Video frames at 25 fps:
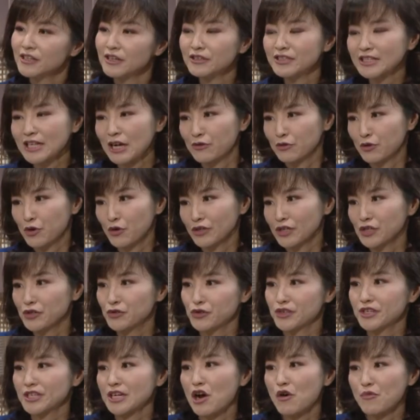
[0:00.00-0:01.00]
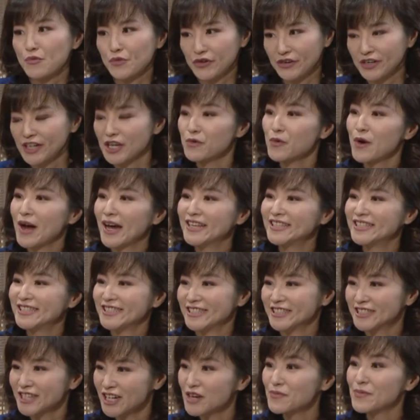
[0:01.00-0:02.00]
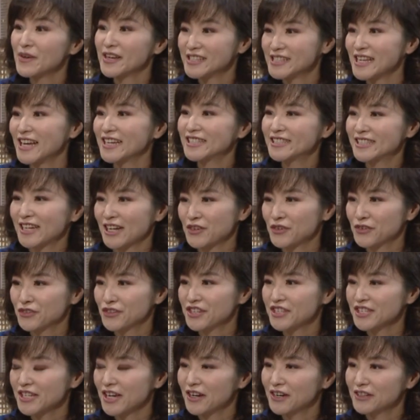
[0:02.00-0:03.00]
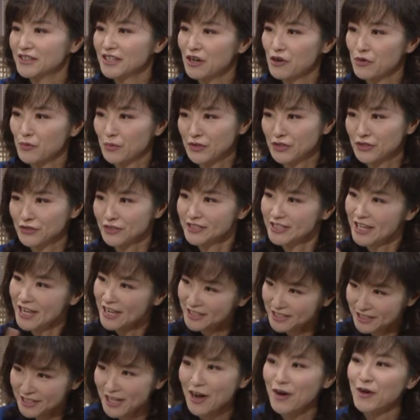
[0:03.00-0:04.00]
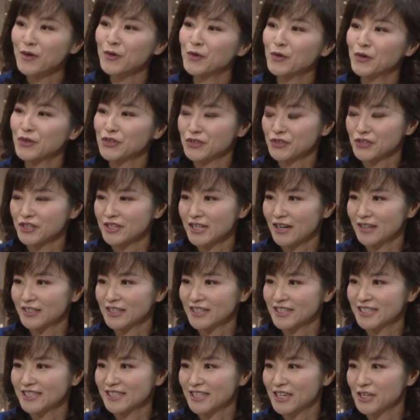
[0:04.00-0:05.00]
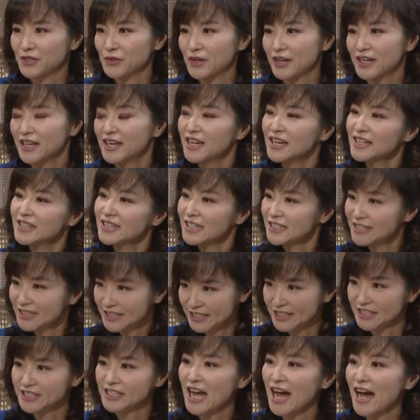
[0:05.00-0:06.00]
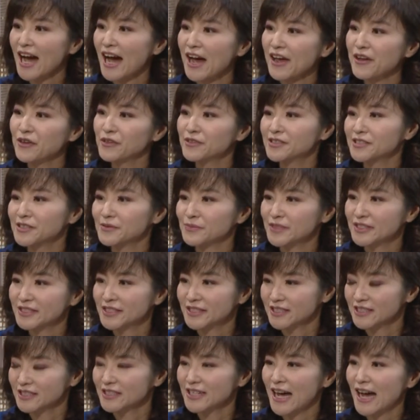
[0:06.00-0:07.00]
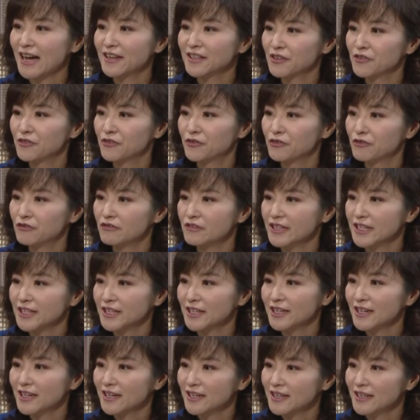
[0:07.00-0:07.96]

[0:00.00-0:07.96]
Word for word: 我想公立学校我们有另外一集特别在讲学校，那我们就先跳过学校的阶段。那其他还有什么其他的福利？